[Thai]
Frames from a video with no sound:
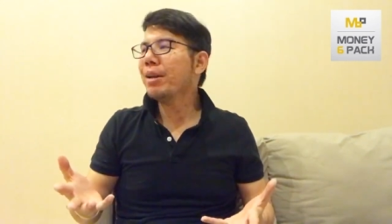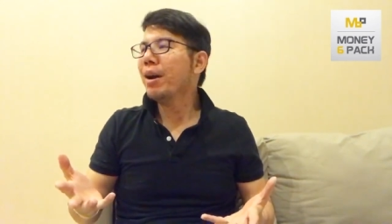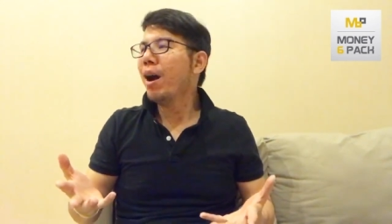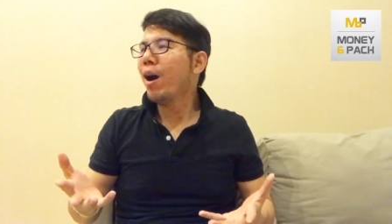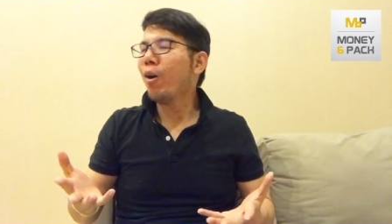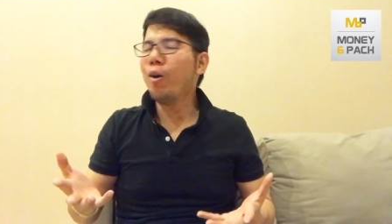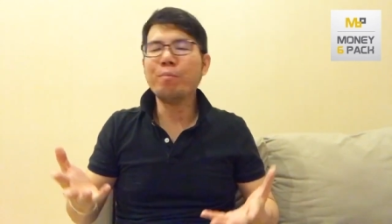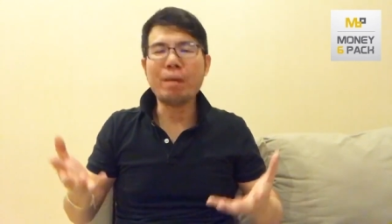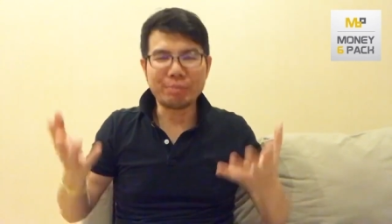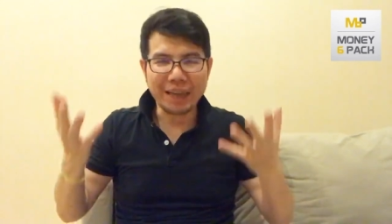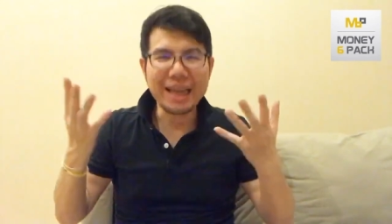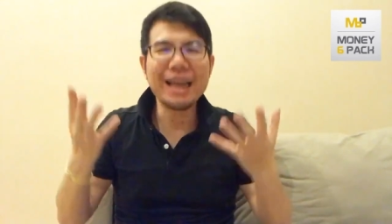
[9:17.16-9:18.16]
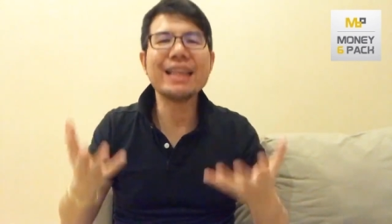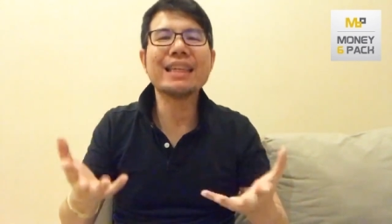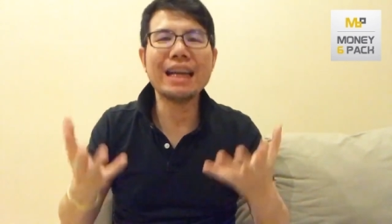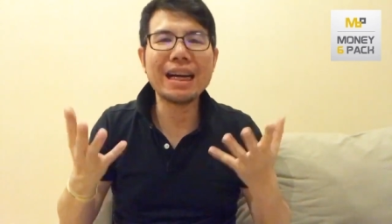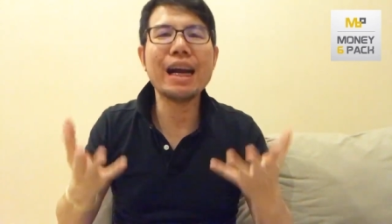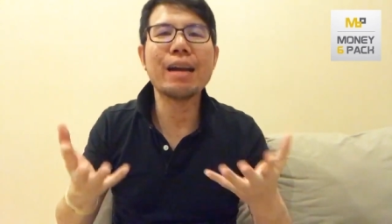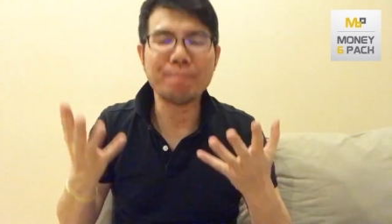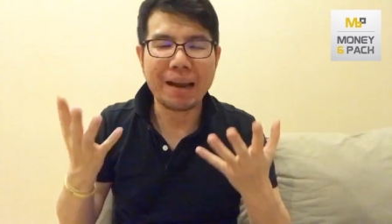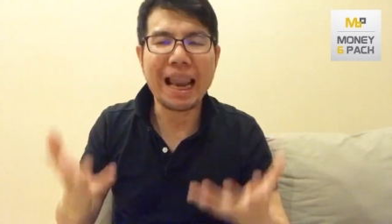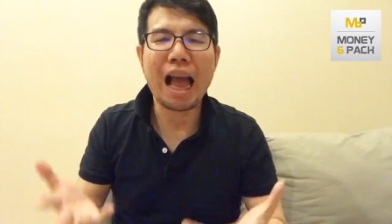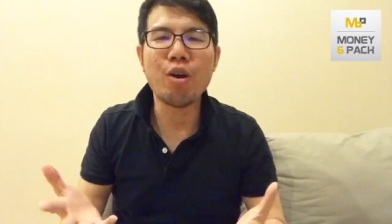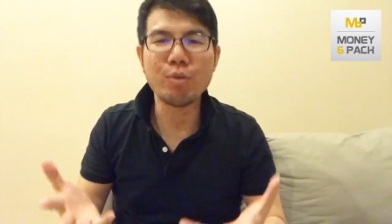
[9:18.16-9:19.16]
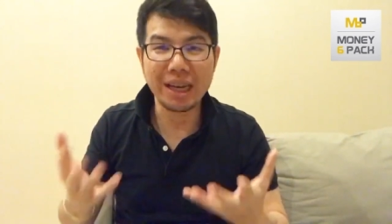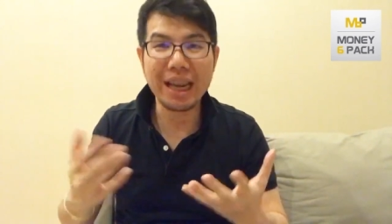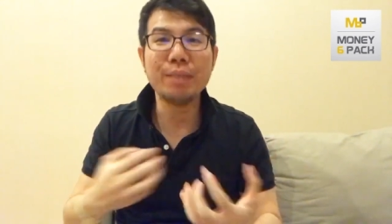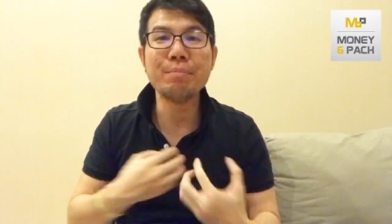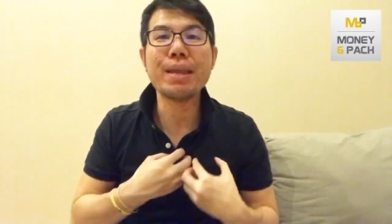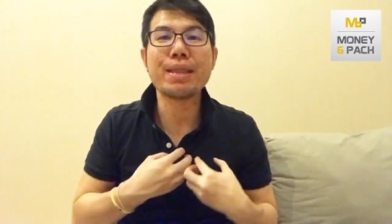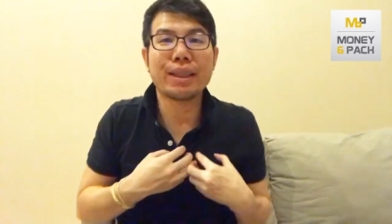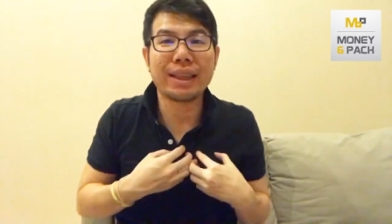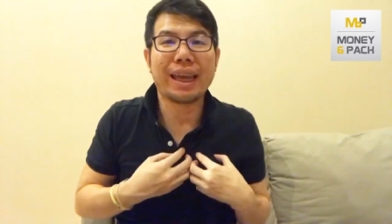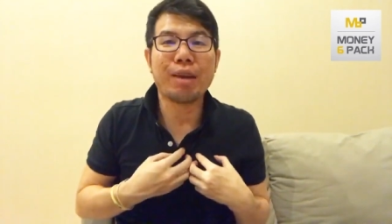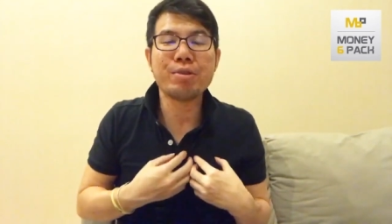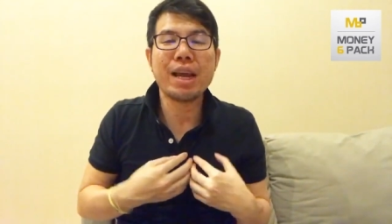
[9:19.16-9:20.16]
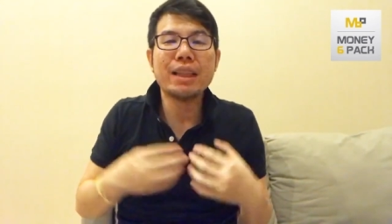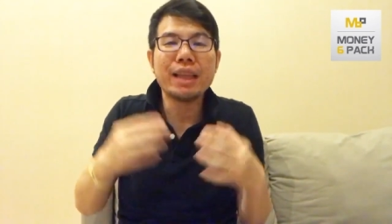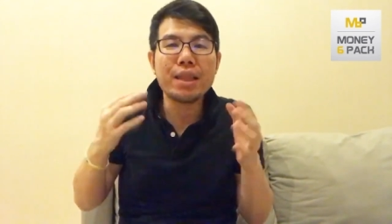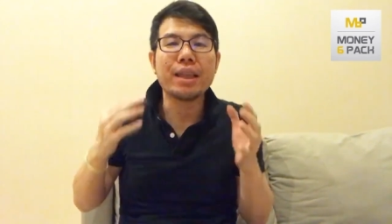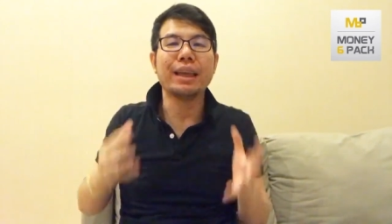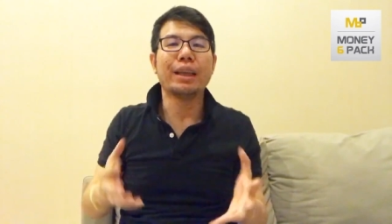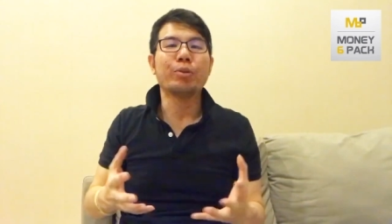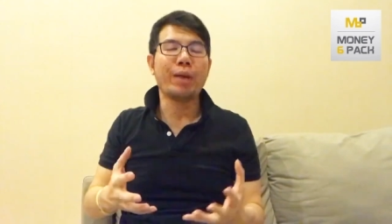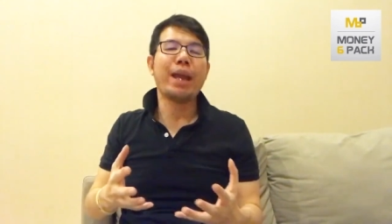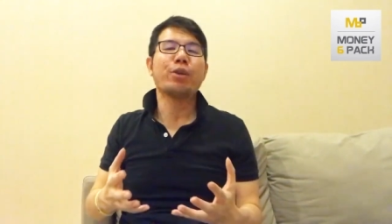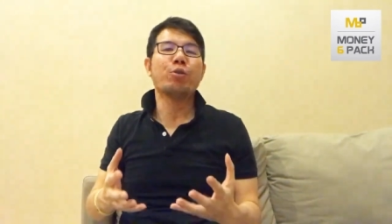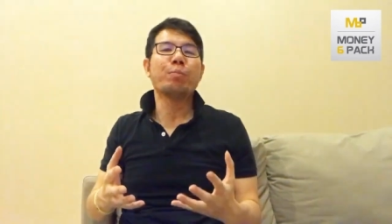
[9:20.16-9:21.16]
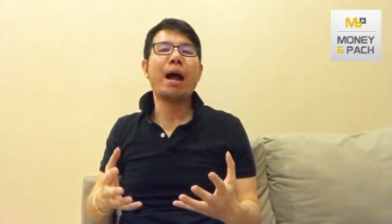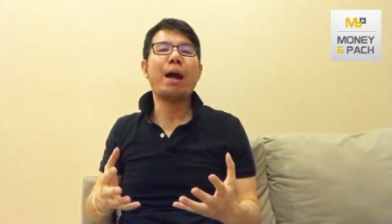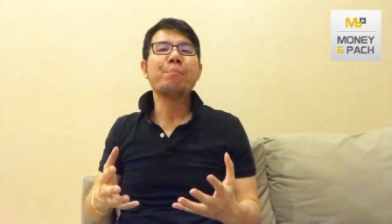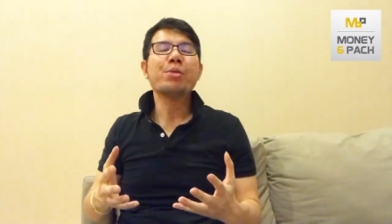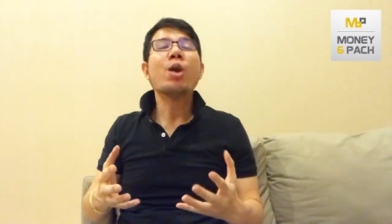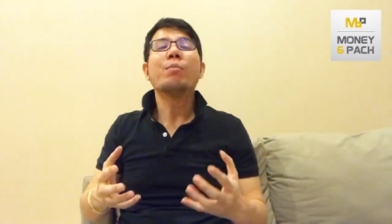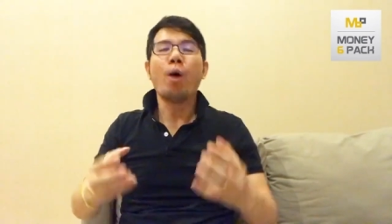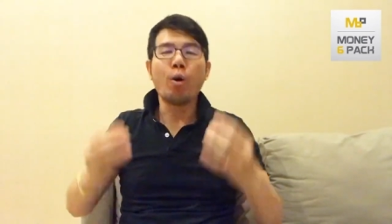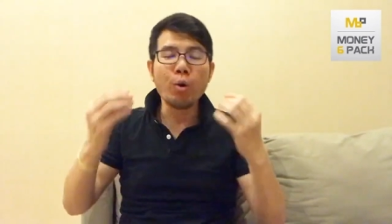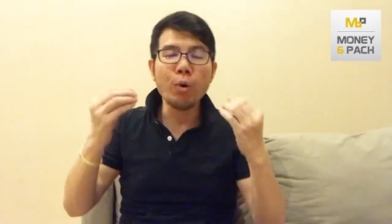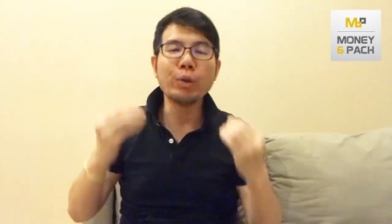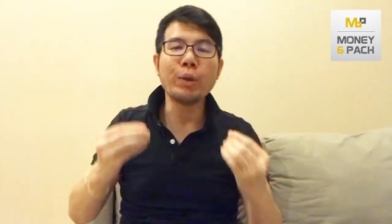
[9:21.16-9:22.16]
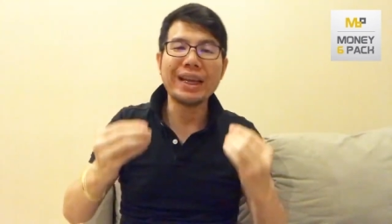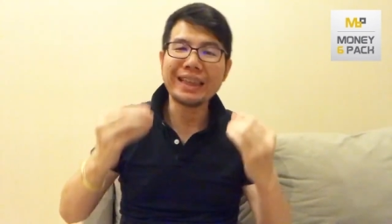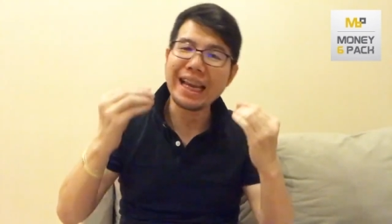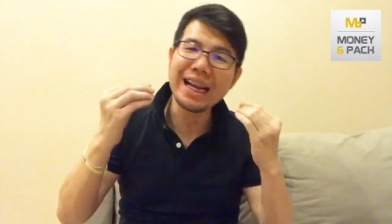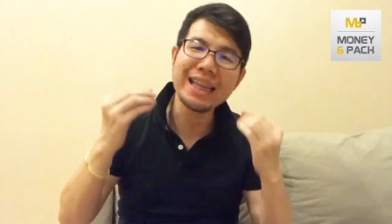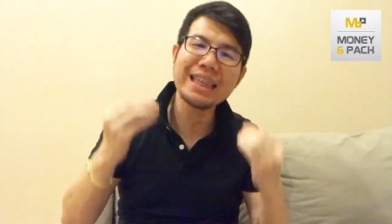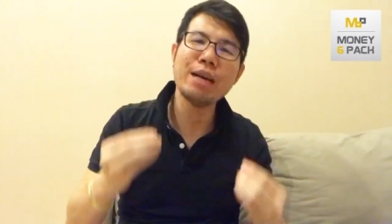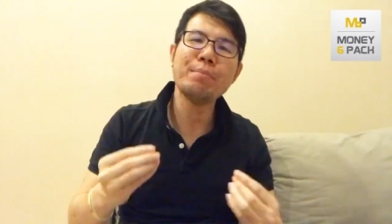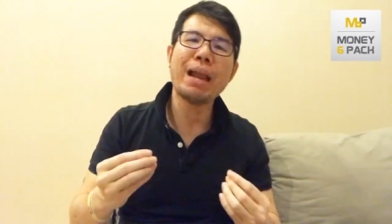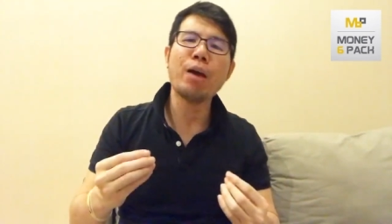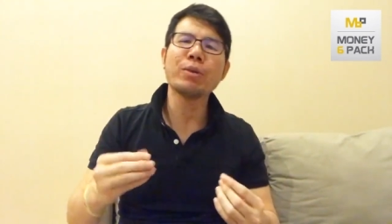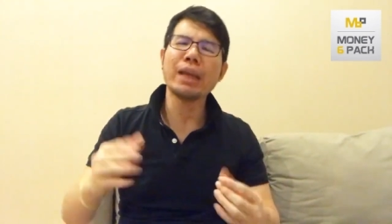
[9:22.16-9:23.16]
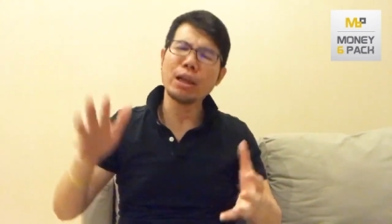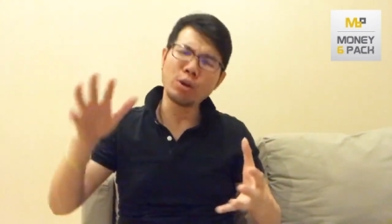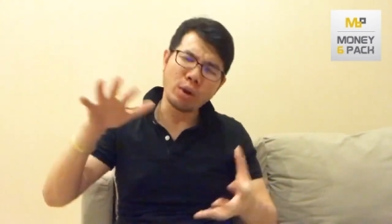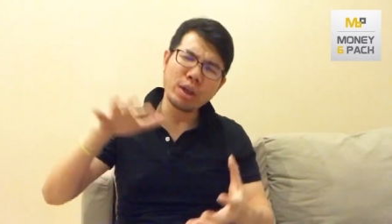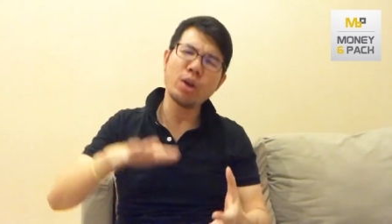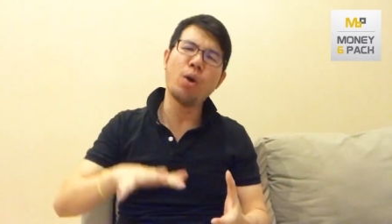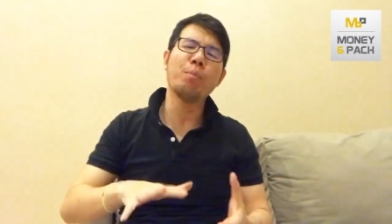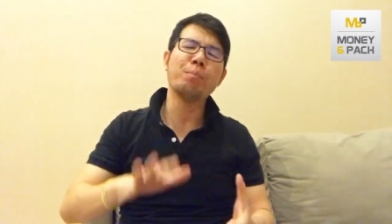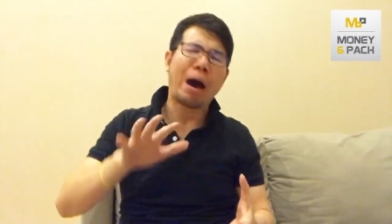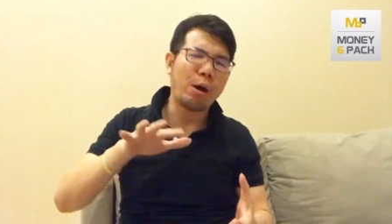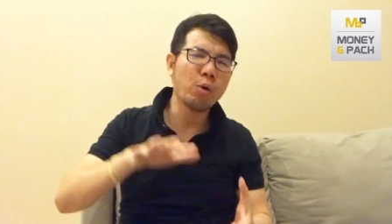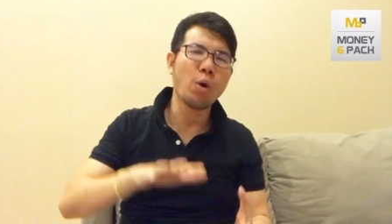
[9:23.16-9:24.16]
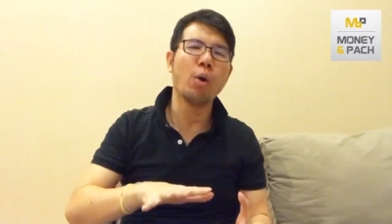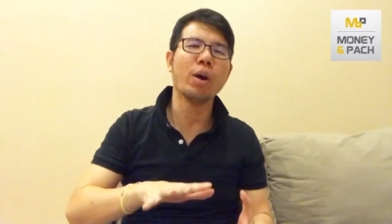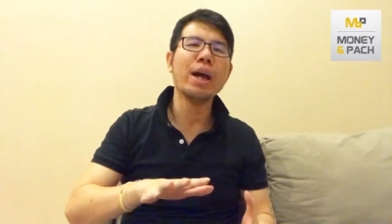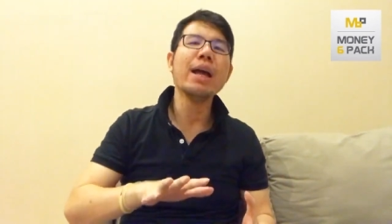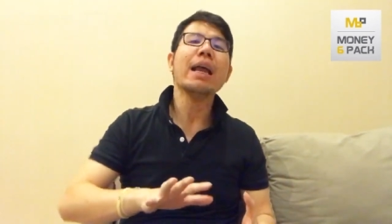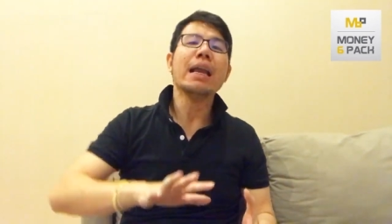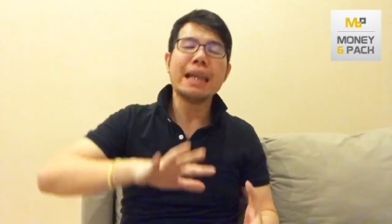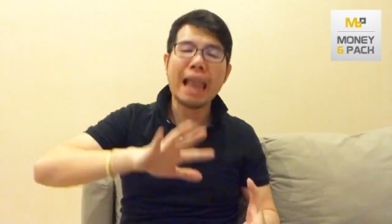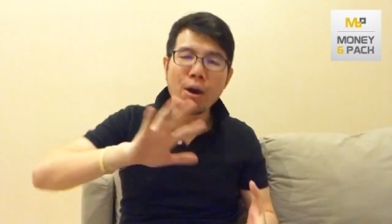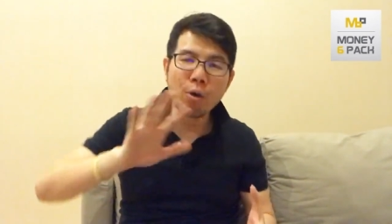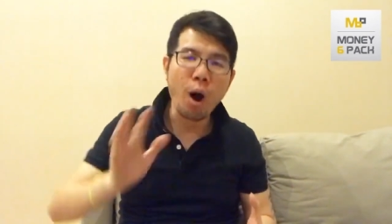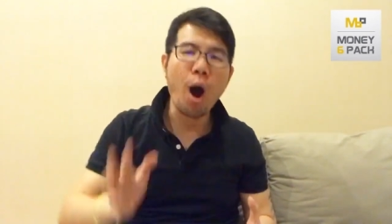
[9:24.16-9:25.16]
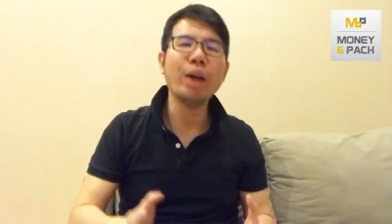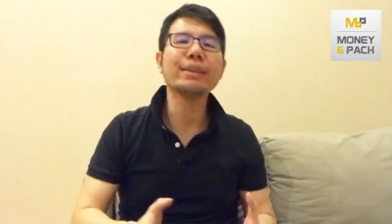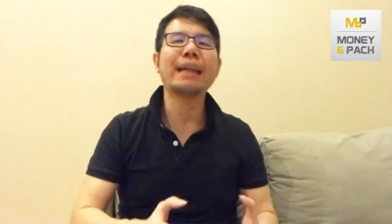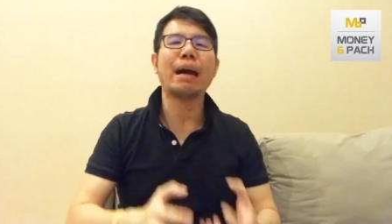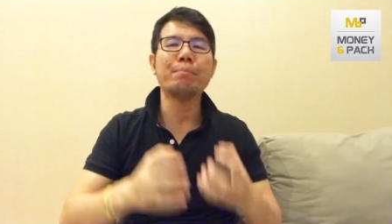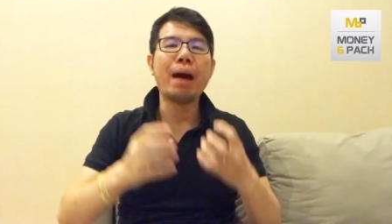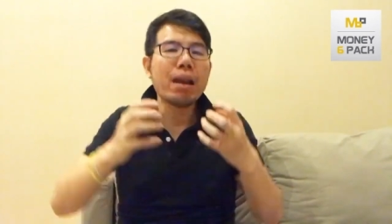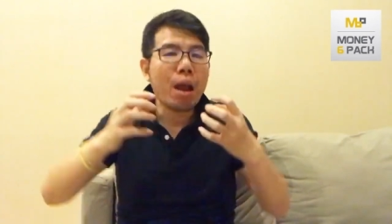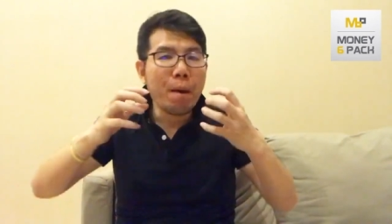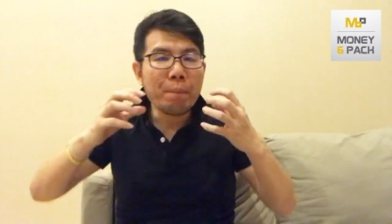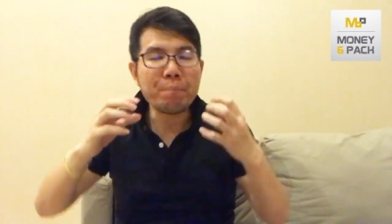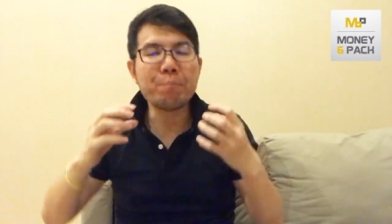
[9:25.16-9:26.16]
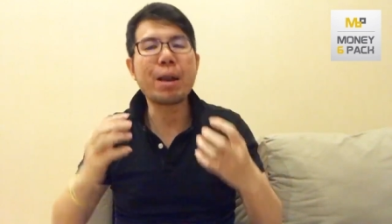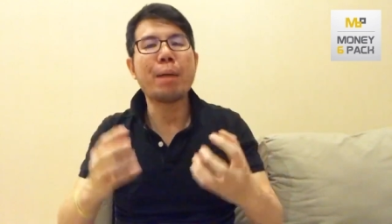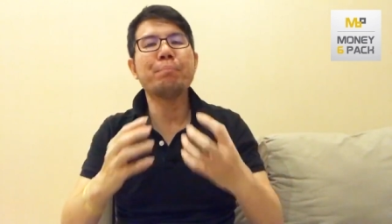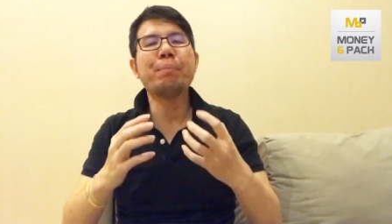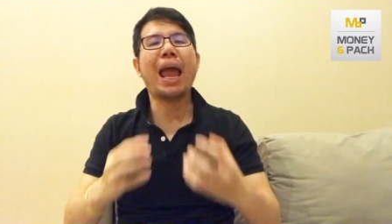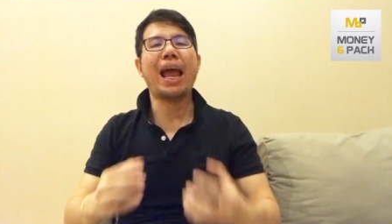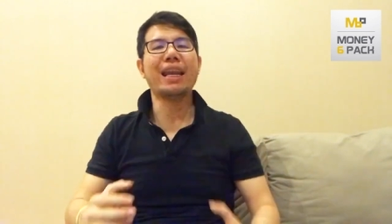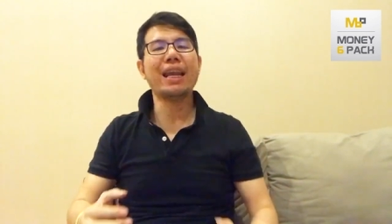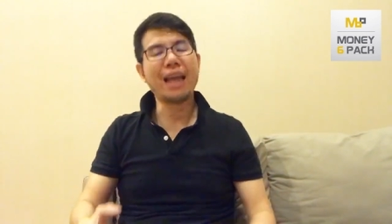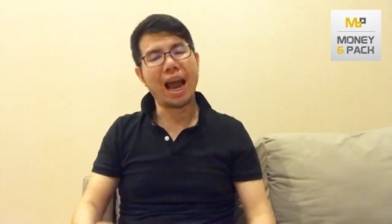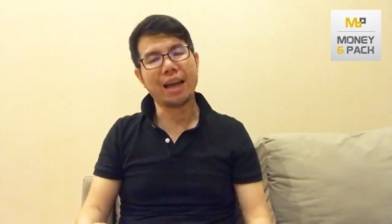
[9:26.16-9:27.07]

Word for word: คงแบบใช้เงินเยอะเกินไปแล้วคุณจะได้มีสติคุณจะได้เตือนสติตัวเองถูกปะพอคุณรู้ว่าตัวเองใช้เงินเยอะไปแล้วคุณจะลดลงเบาลงแล้วก็สามารถปรับแผนได้ทัน